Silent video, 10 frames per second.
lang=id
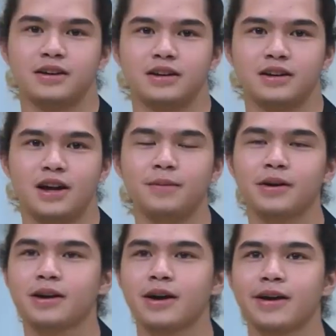Apa
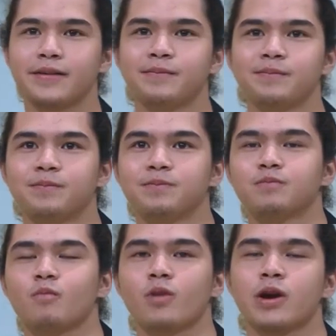ya? Segmen
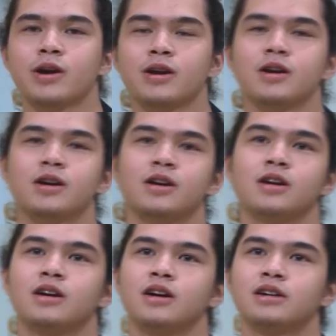serius ini.
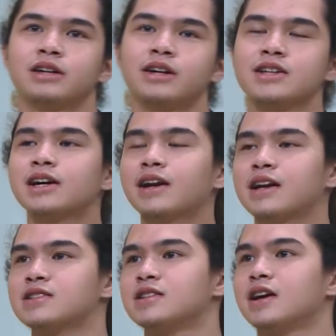Kerja
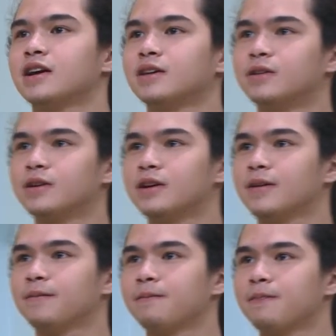kerasnya gitu ya.
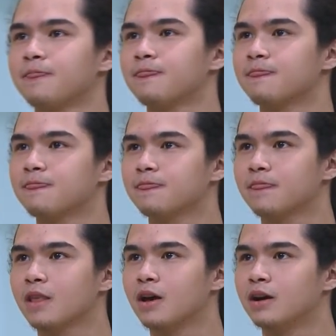Kerja
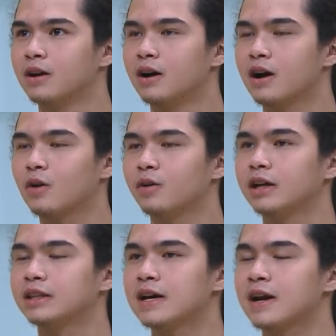kerasnya. Aku lihat
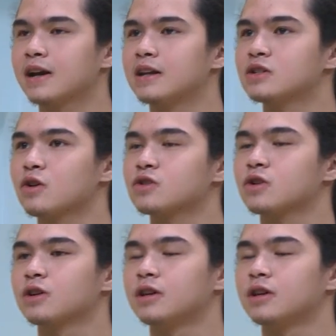Tiara ini sosok ini,